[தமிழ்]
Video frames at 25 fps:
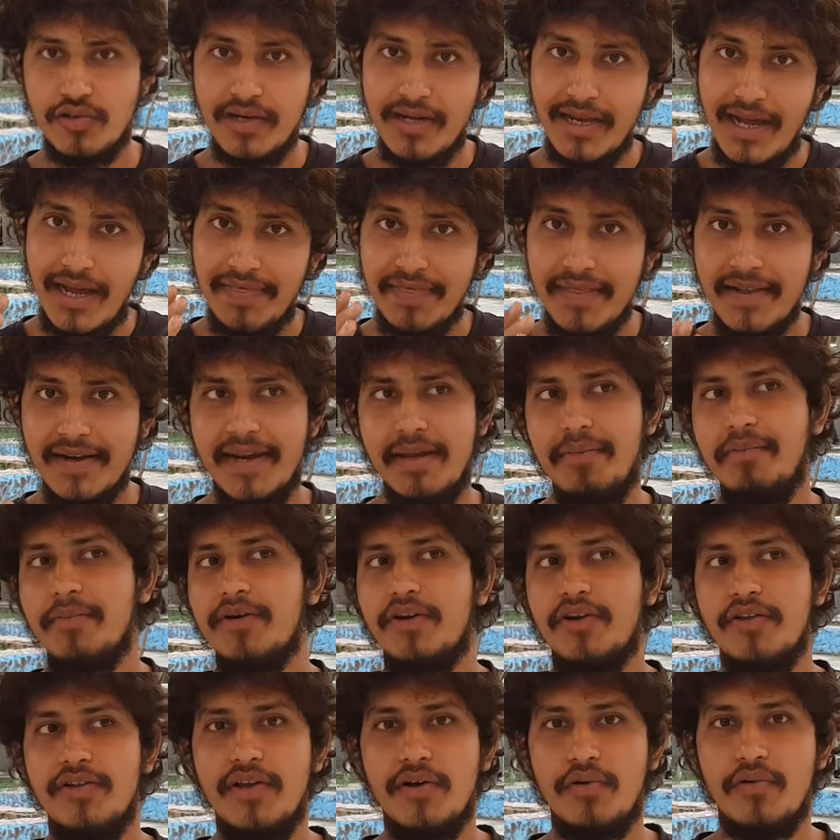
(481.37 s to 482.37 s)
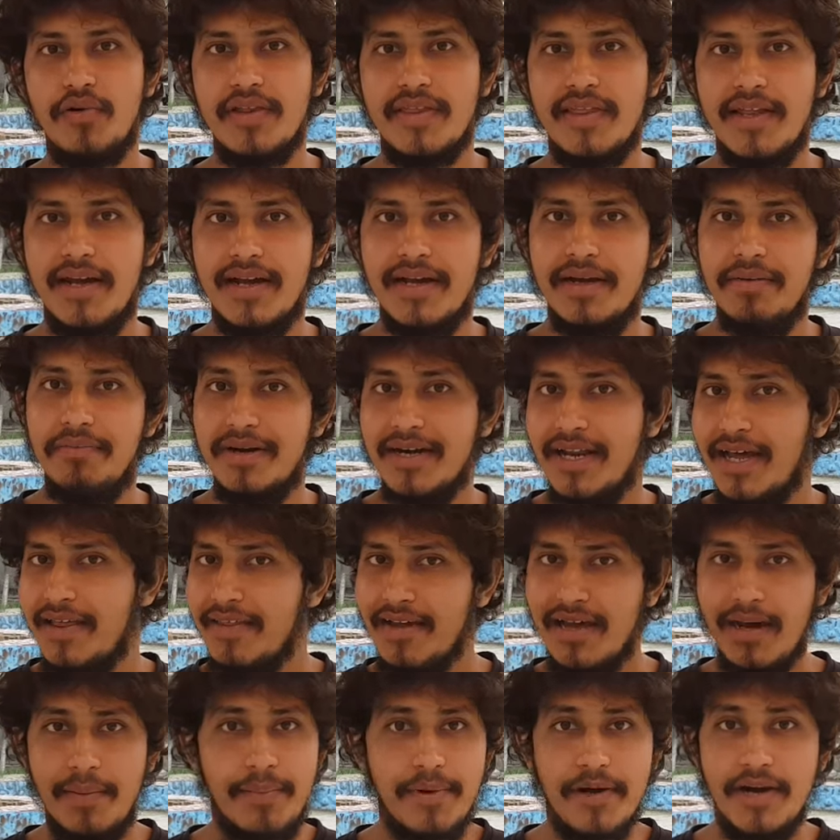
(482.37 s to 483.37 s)
சொல்லிட்டு அந்த டைம் மட்டும்தான் கொடுத்தாங்க பட்
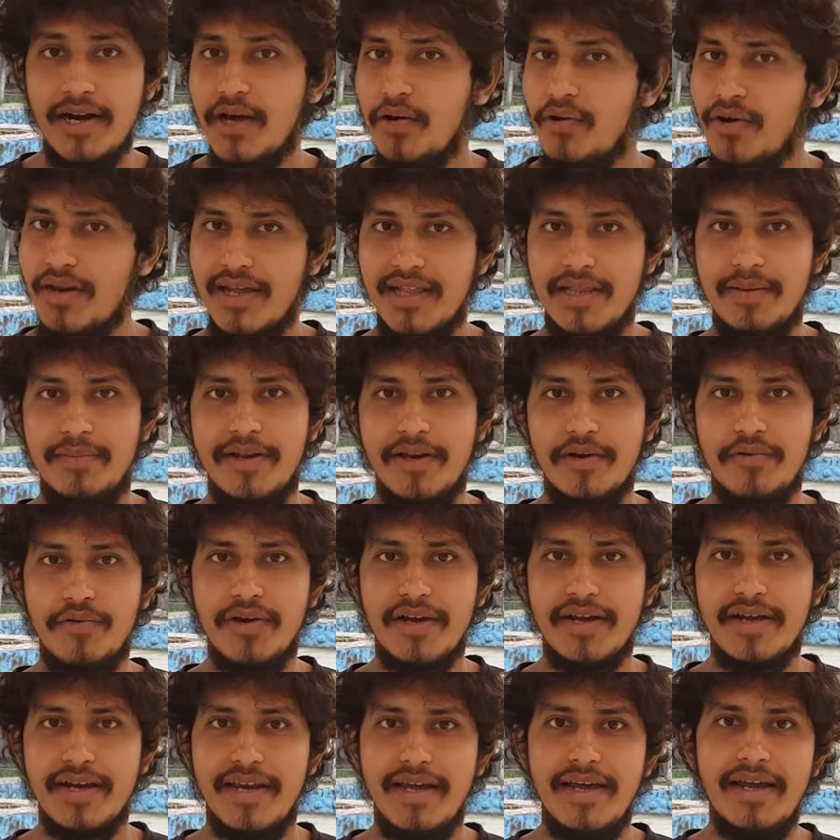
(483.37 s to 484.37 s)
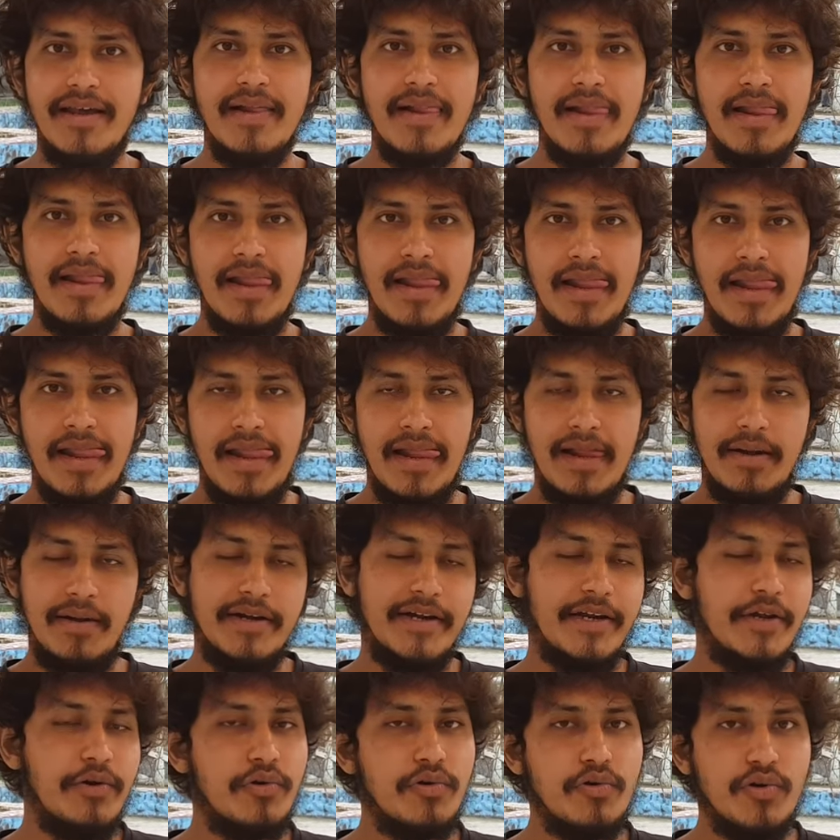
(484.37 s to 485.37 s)
அதுக்கப்புறம்லாம் உங்களுக்கு அந்த மாதிரி கொடுக்கல
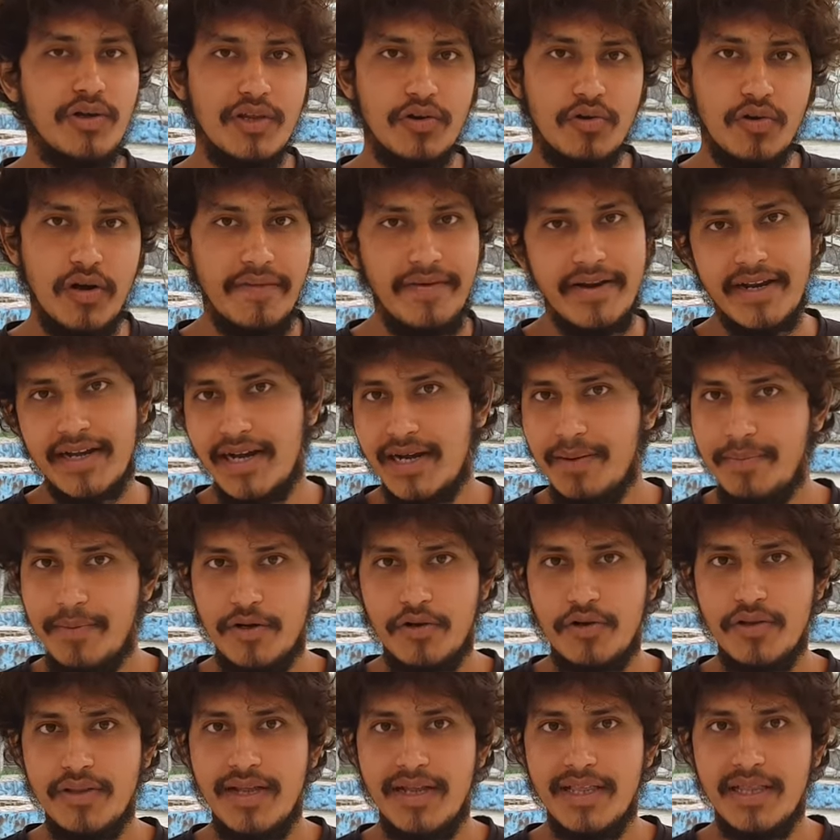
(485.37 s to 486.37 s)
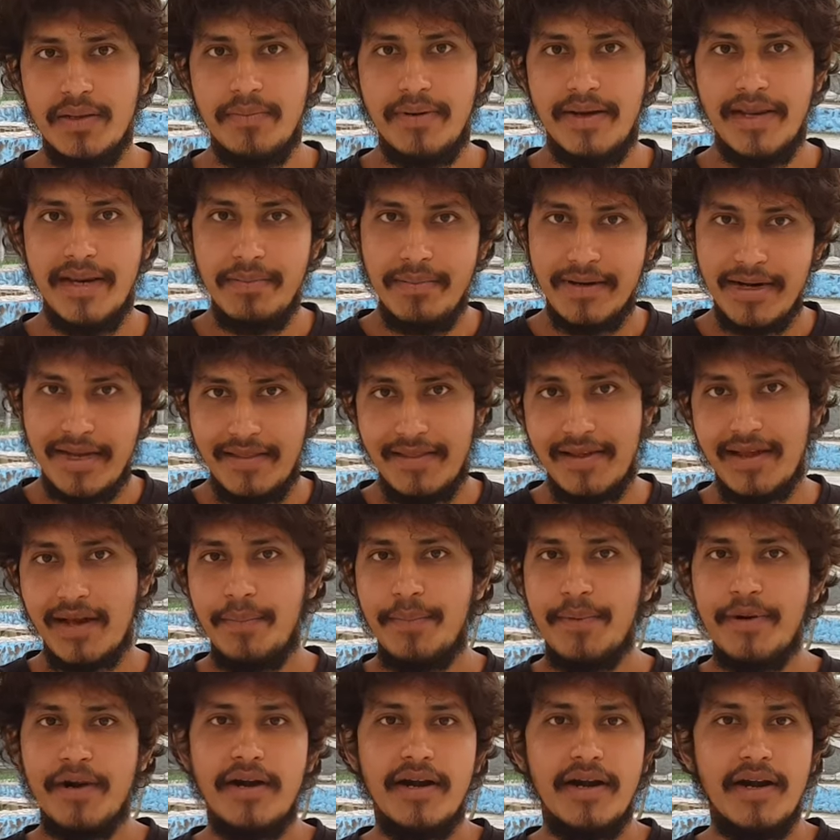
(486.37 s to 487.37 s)
டியூ டு அது கோவிட்காக மட்டும்தான் அந்த மாதிரி பட்
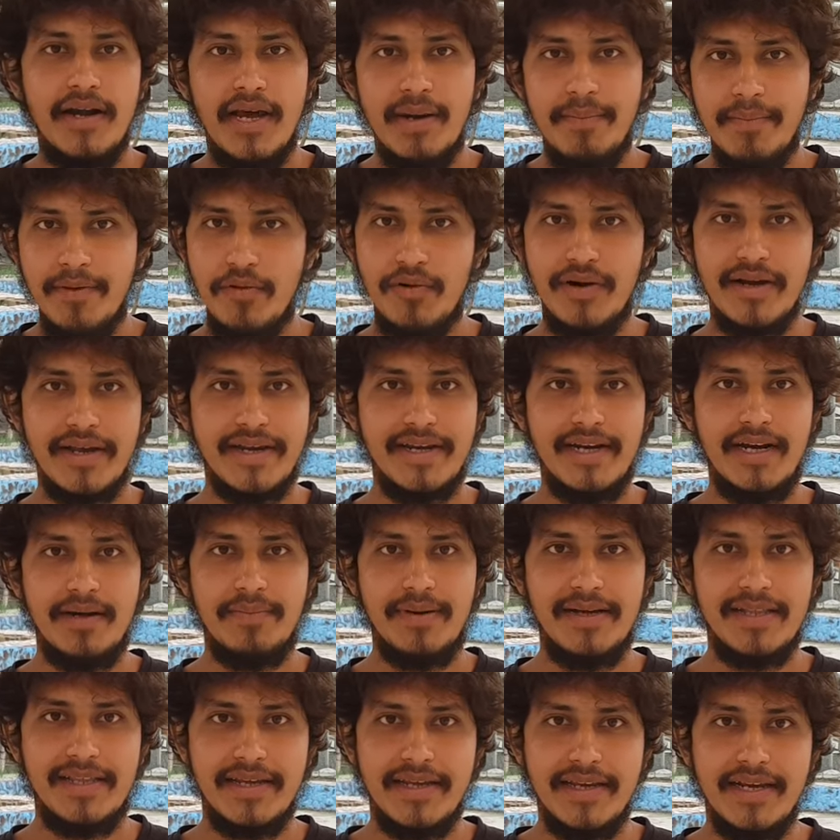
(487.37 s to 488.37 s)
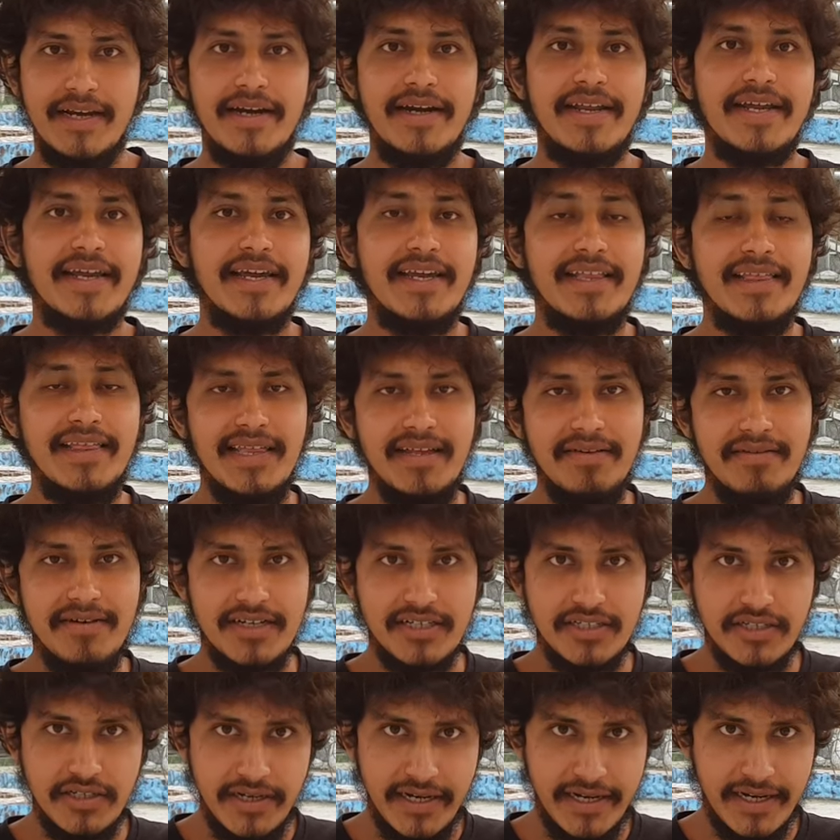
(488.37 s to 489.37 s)
அதுக்கப்புறம் எல்லாமே உங்களுக்கு என்னென்னு பார்த்தீங்கன்னா நீங்கள் எந்த
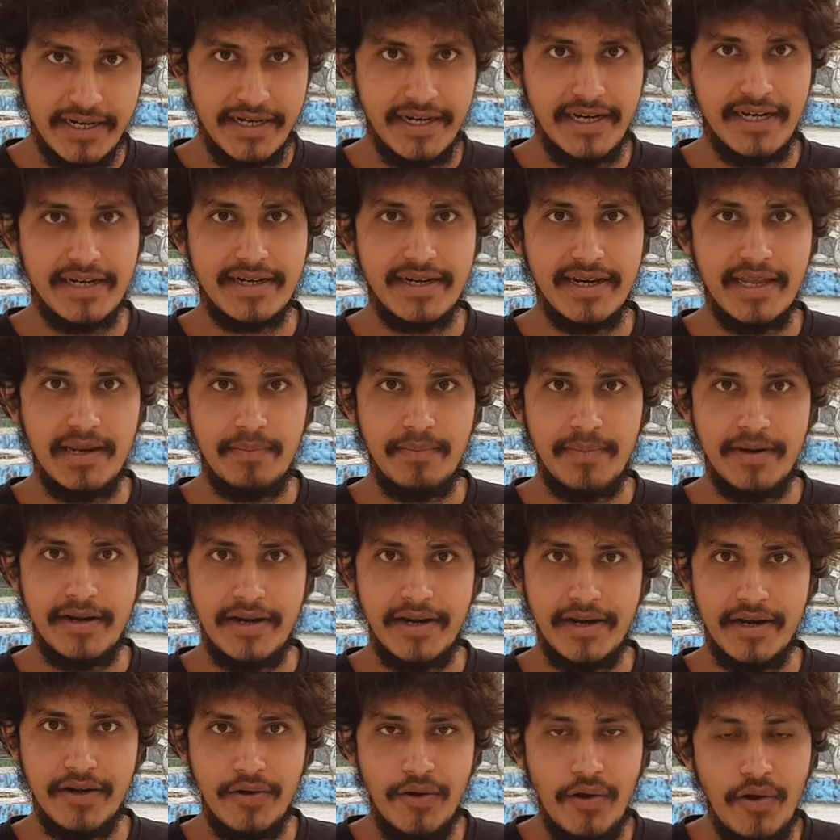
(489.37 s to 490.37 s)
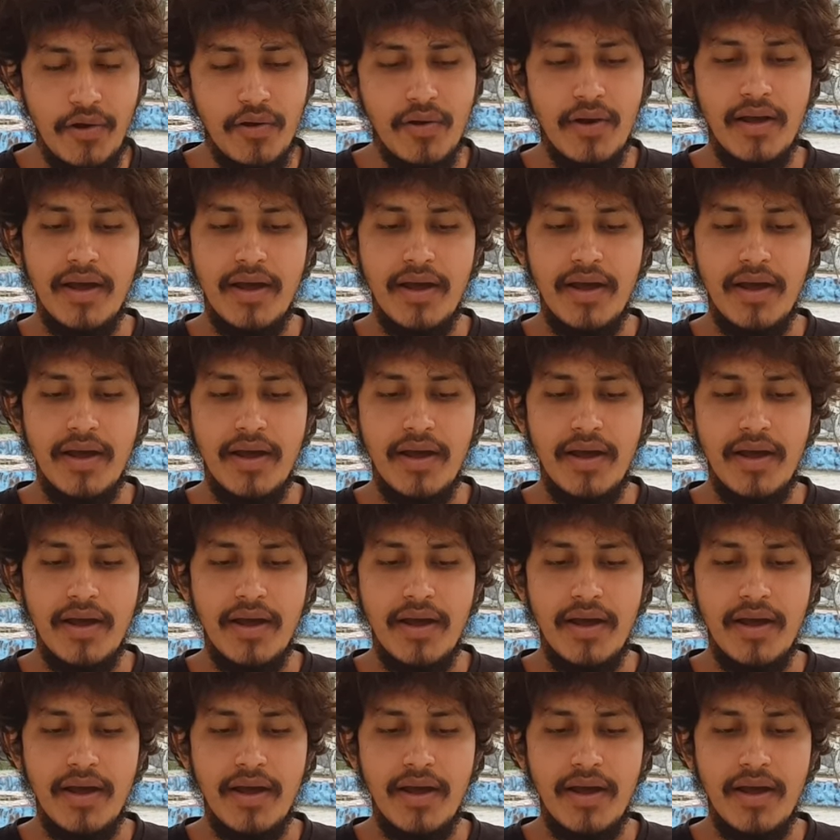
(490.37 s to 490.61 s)
வருஷம் நீங்கள் நீட் கிளியர் பண்ணுறீங்களோ